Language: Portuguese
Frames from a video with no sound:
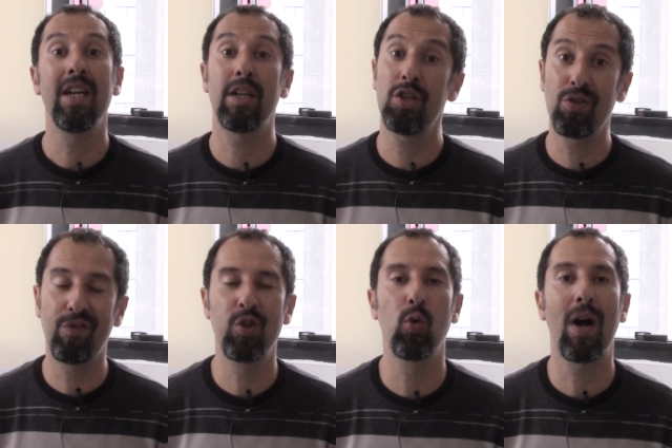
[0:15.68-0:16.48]
e a gente
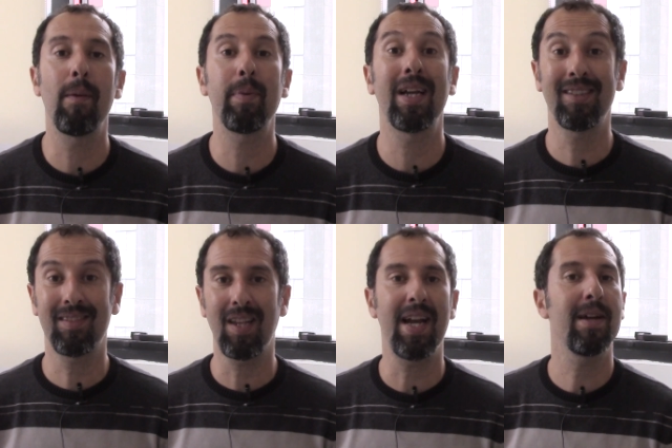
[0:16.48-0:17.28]
viu a
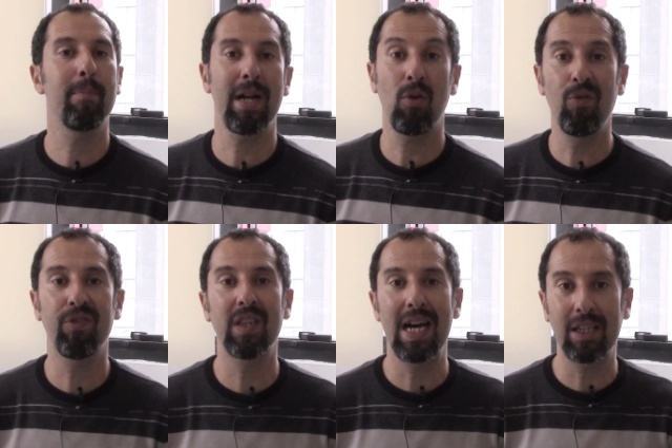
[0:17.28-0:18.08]
pré-estreia para
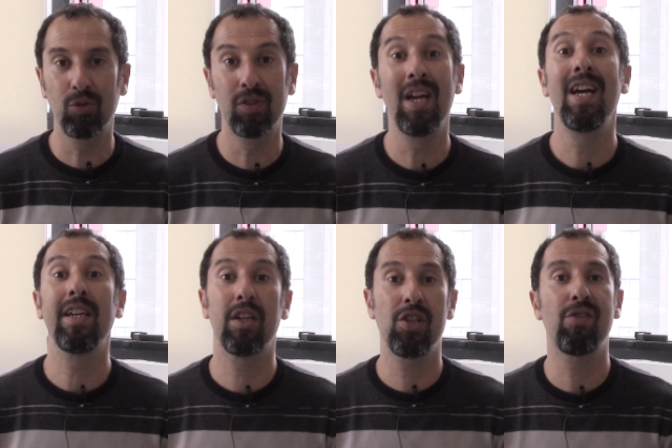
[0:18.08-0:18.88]
convidados
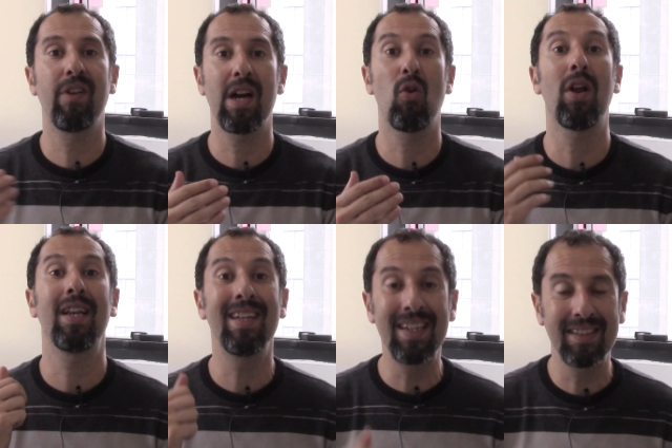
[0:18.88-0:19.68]
e a gente vai agora
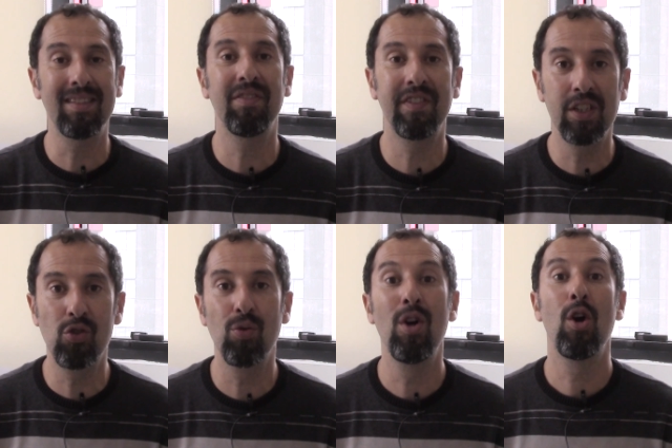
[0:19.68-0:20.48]
nesse
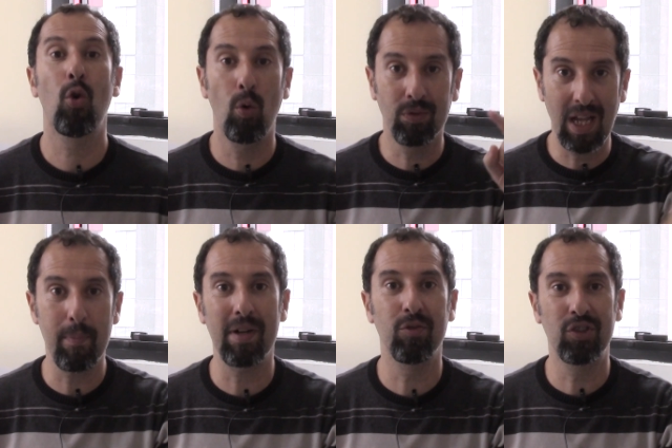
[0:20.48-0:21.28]
vídeo contar
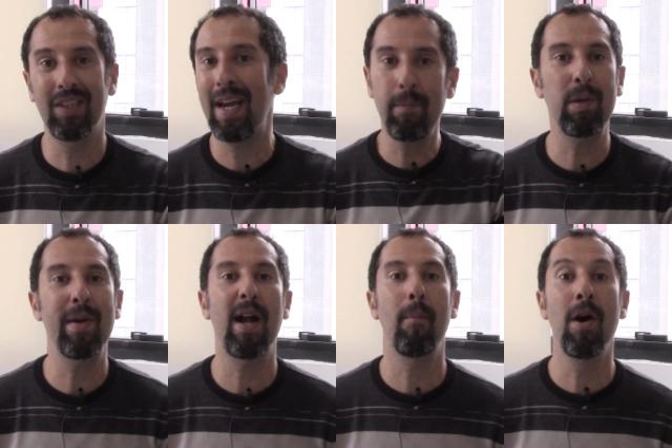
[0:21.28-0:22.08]
para você em
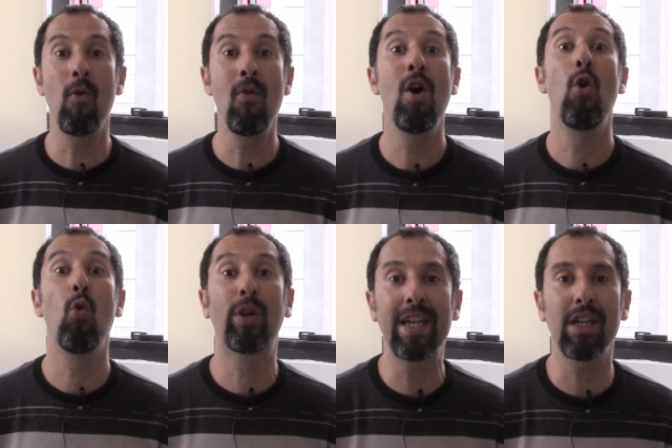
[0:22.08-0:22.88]
primeira mão
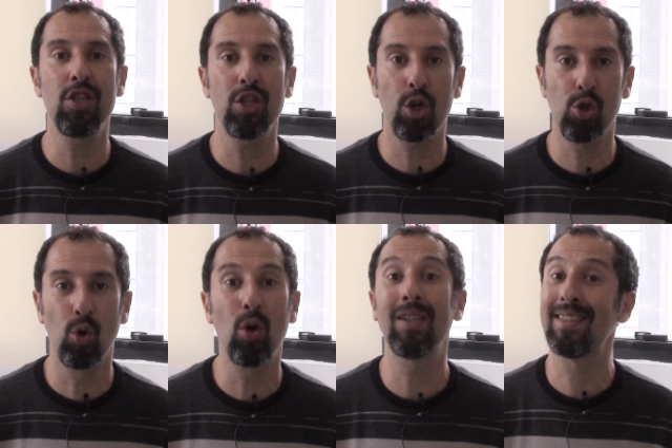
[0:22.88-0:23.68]
o que, que a gente
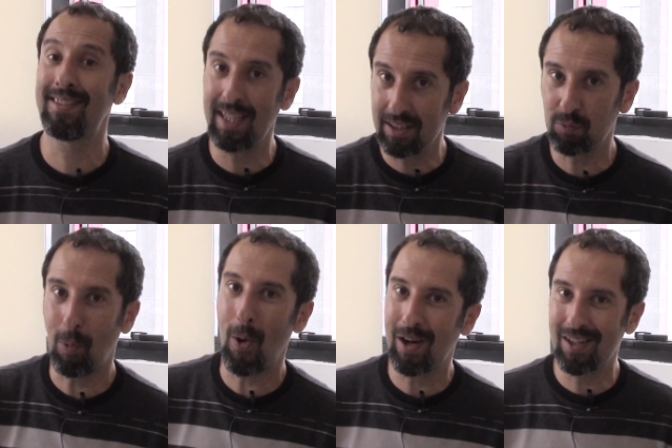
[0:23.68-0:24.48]
achou, sem
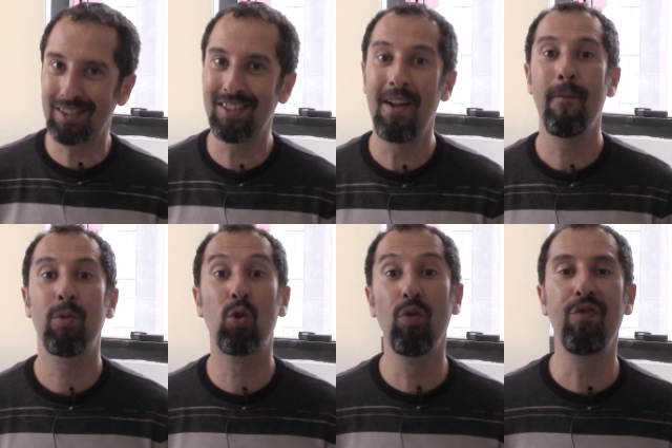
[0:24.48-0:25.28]
spoilers,
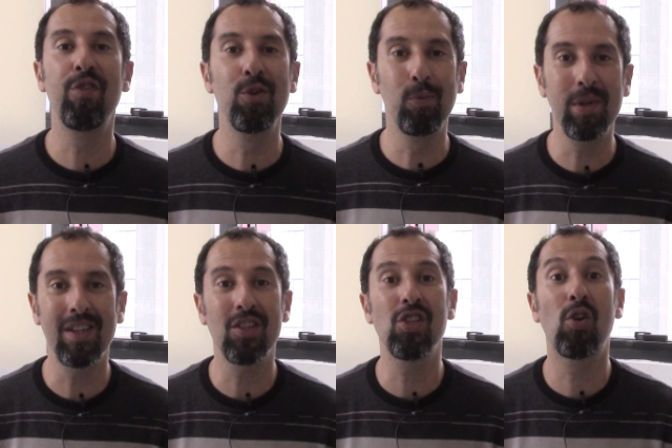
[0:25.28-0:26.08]
do filme
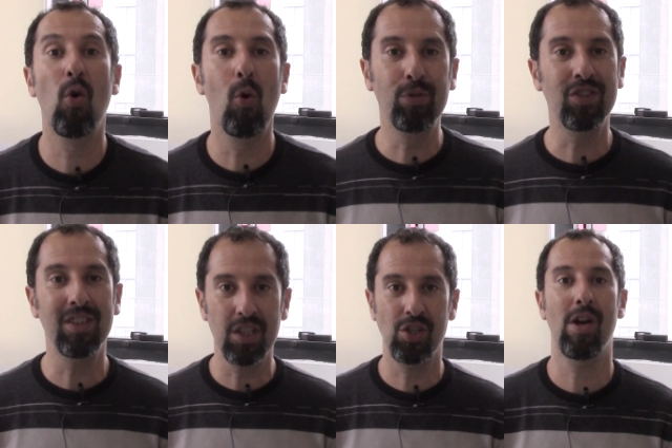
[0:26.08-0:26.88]
de Ghost in
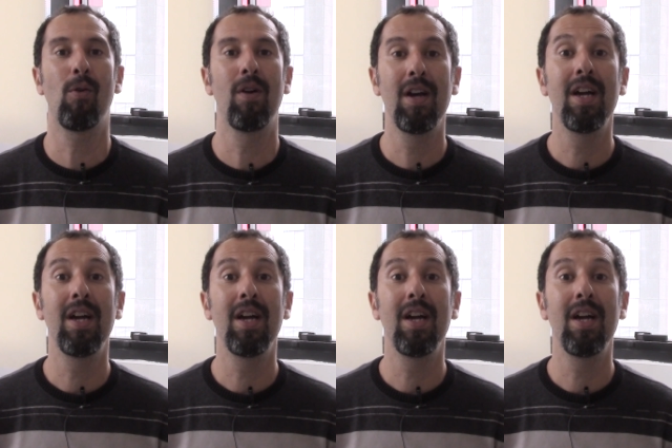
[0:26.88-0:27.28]
the Shell.